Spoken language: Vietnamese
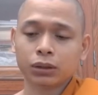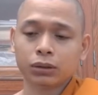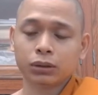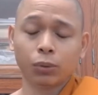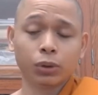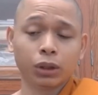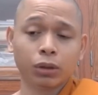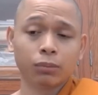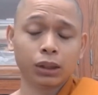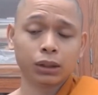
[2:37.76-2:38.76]
rồi quý vị có
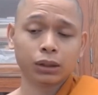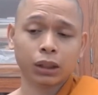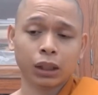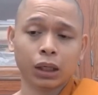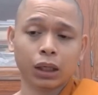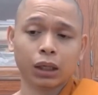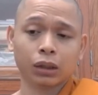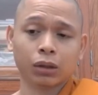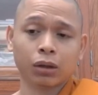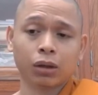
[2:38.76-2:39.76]
biết là
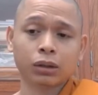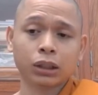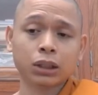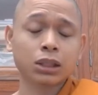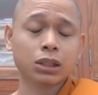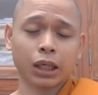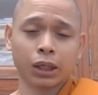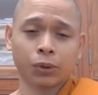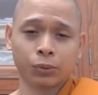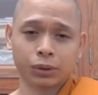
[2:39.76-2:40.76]
có những cái xứ
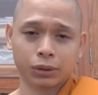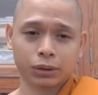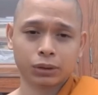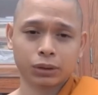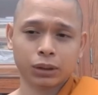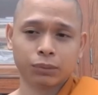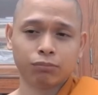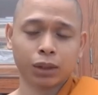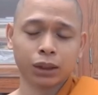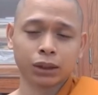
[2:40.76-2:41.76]
nghèo
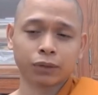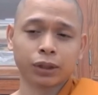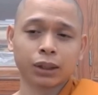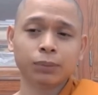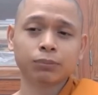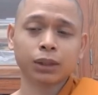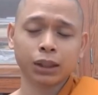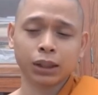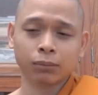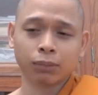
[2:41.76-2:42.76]
mà người ta phải kiếm
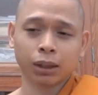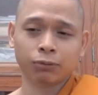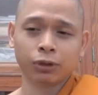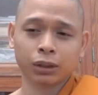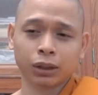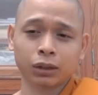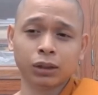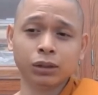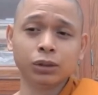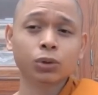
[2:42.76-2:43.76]
tiền bằng việc là
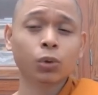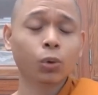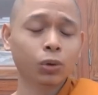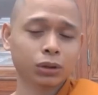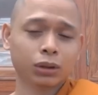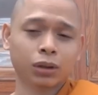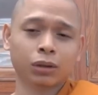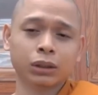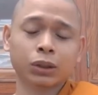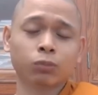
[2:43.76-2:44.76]
thử thuốc cho
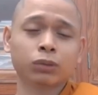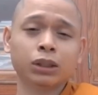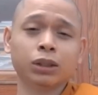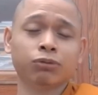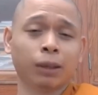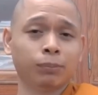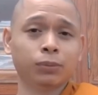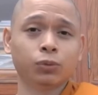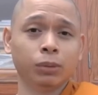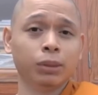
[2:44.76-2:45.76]
những công ty dược phẩm
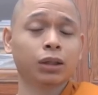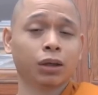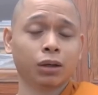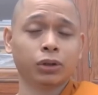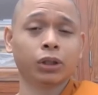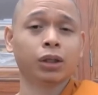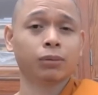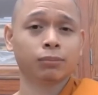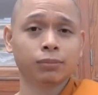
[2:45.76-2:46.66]
quý vị biết có chuyện đó không